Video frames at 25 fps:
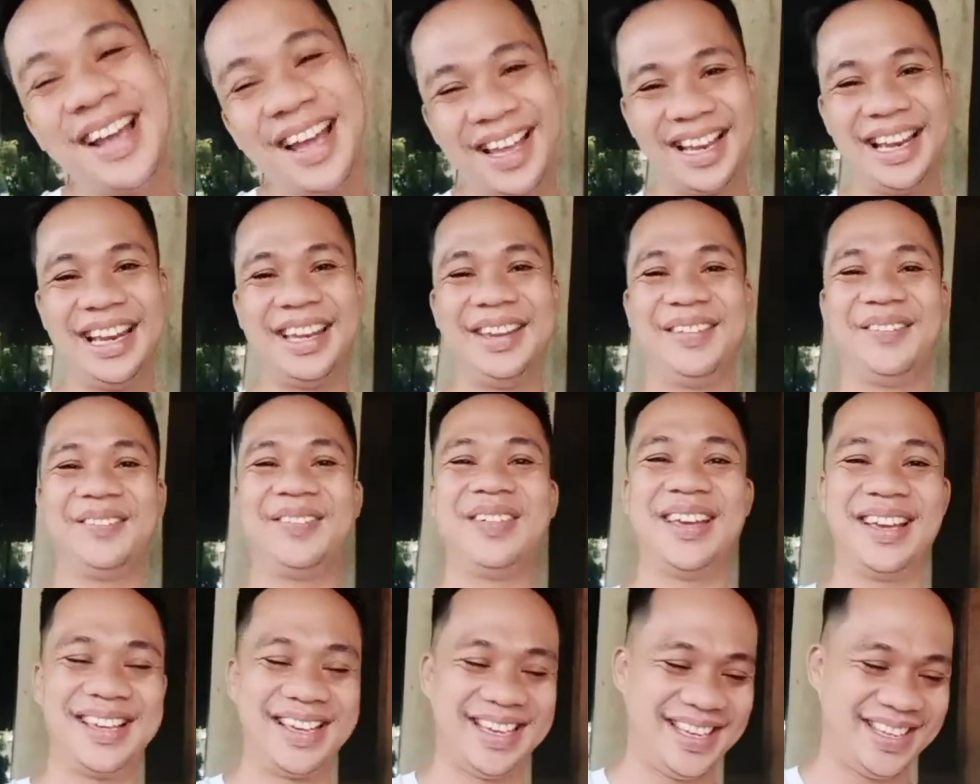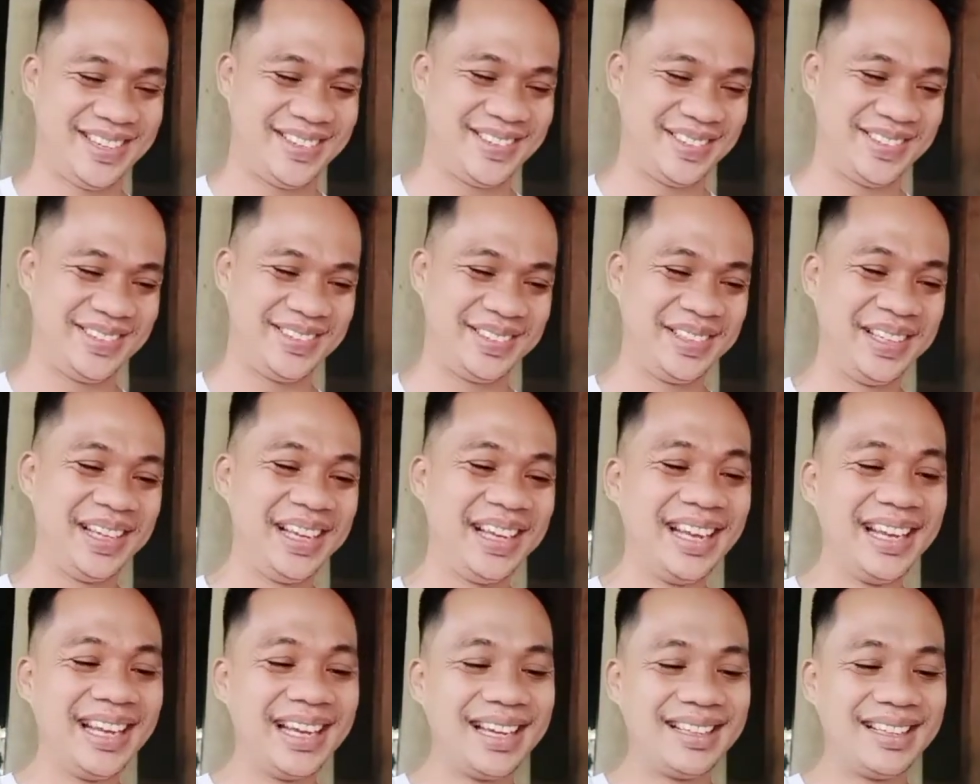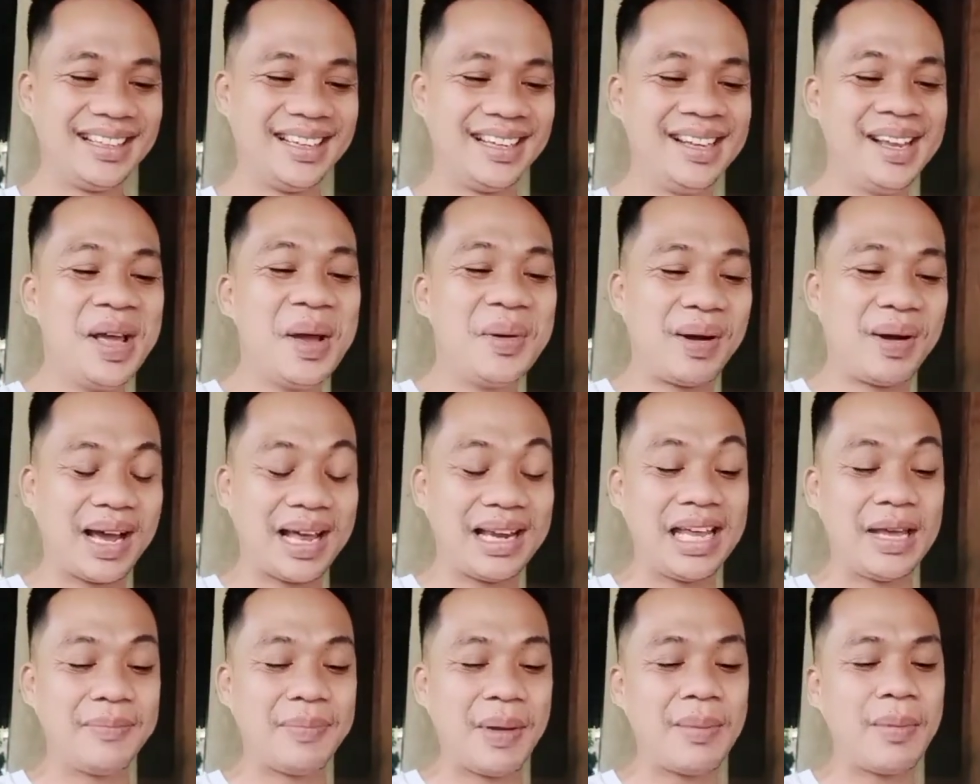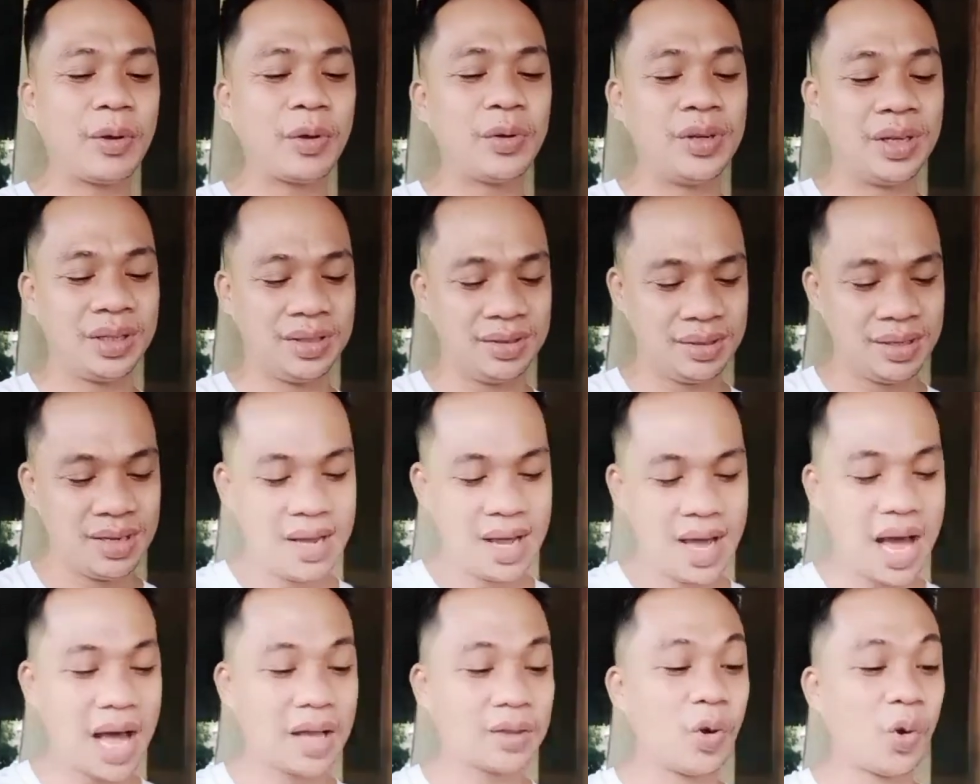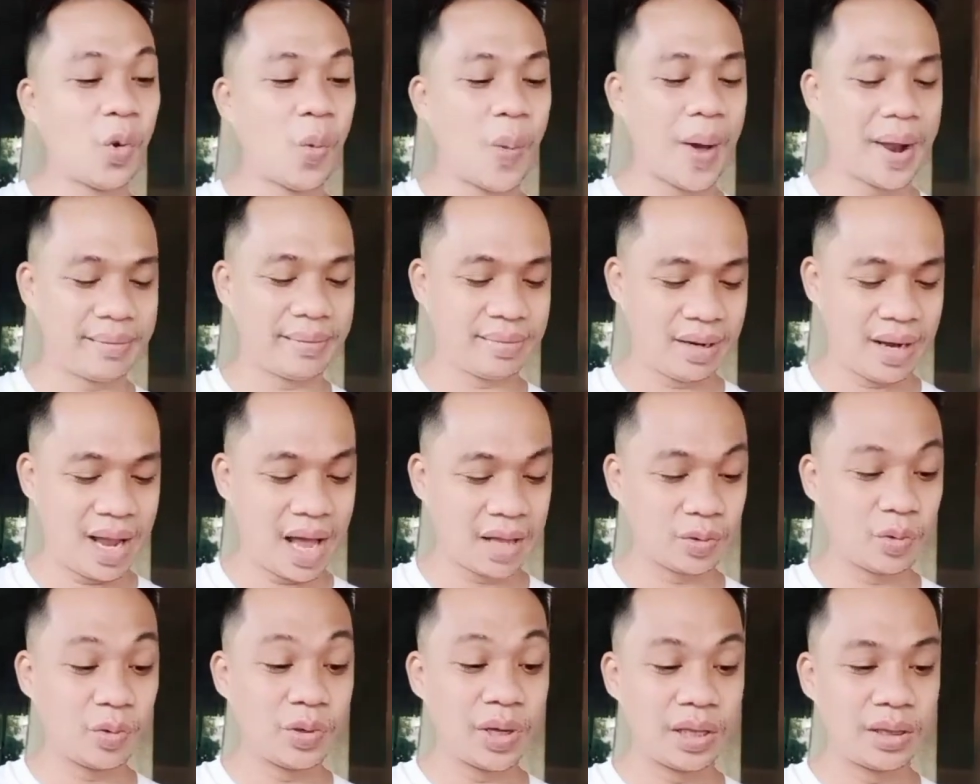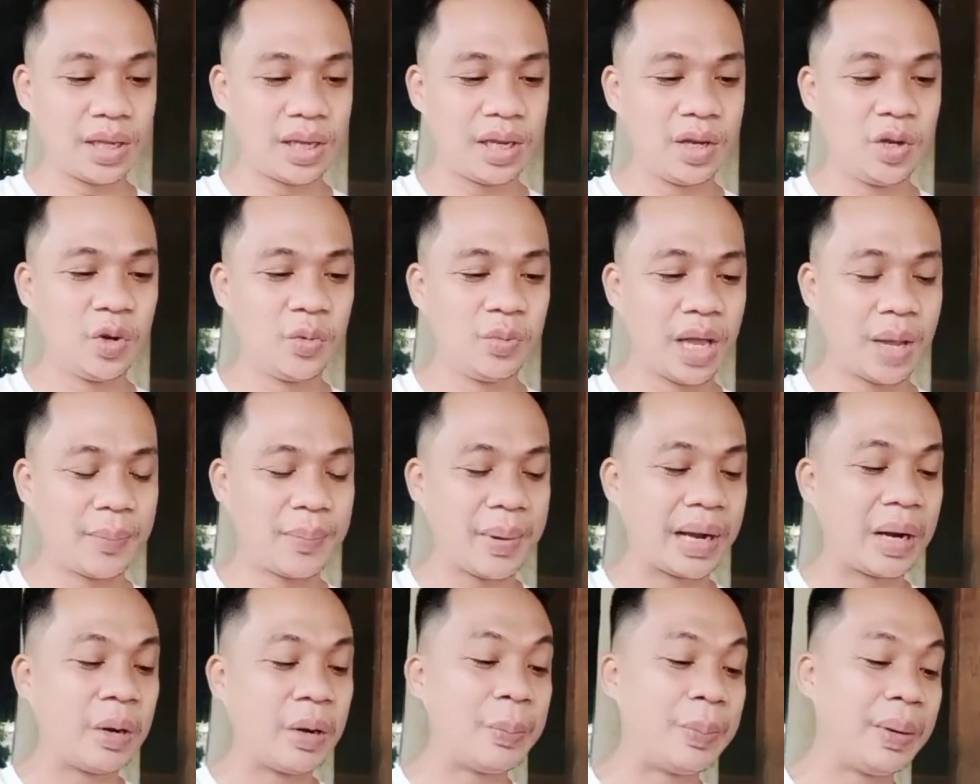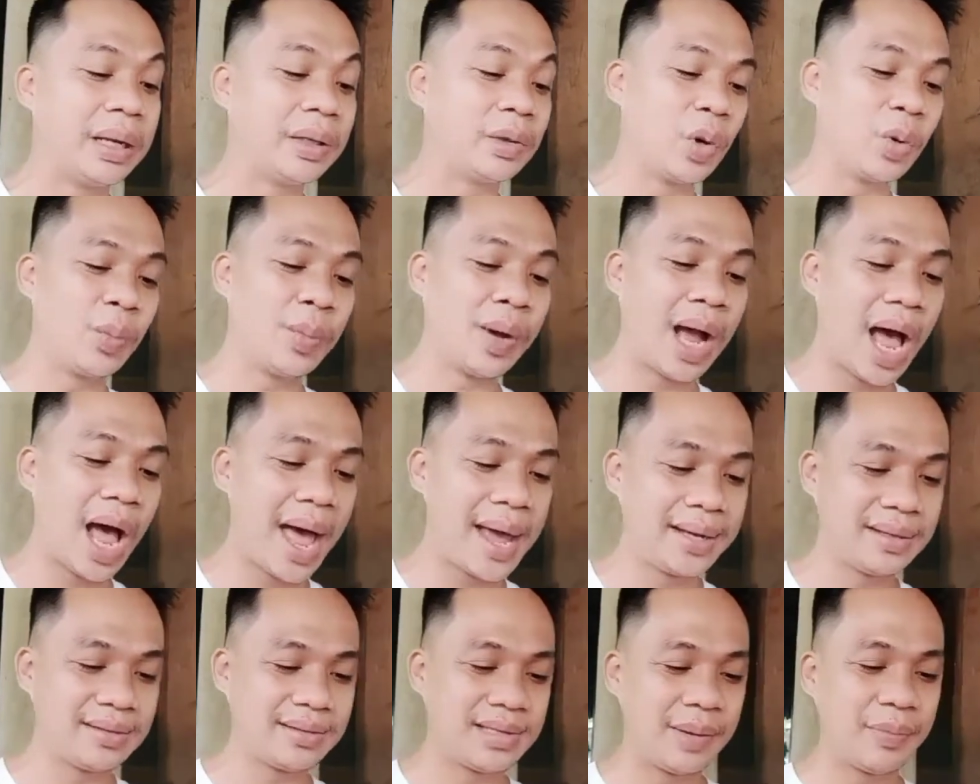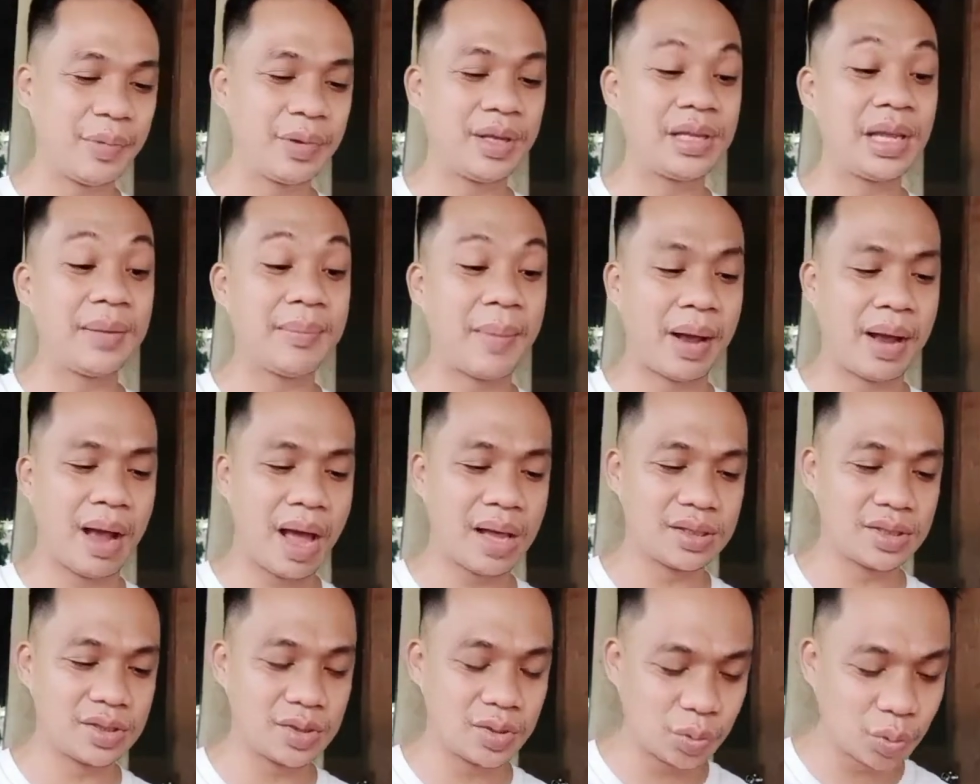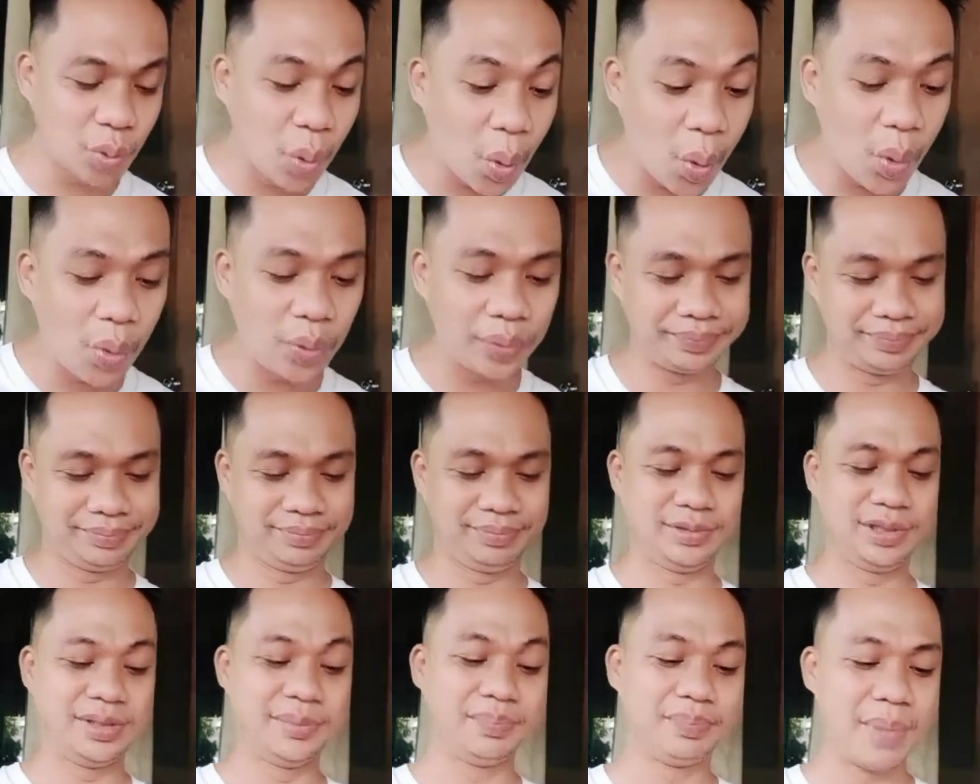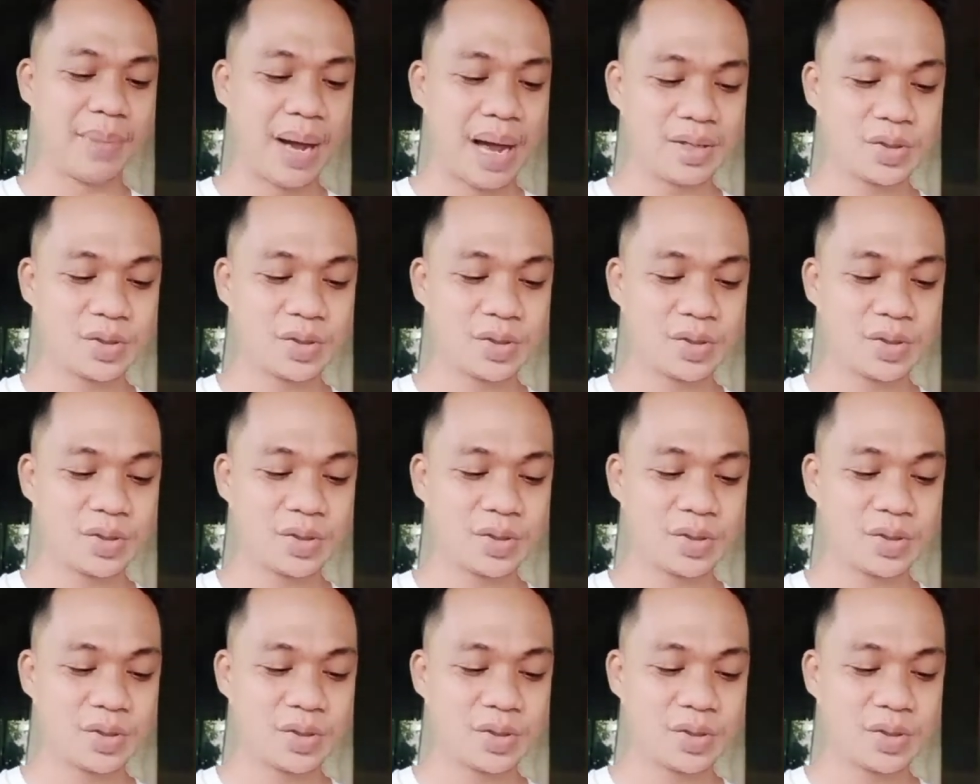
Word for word: Lipay kay kuno. Makalipay magunang atong kwarta nga atong gitigom kay para palito og mga item o di magasto diba?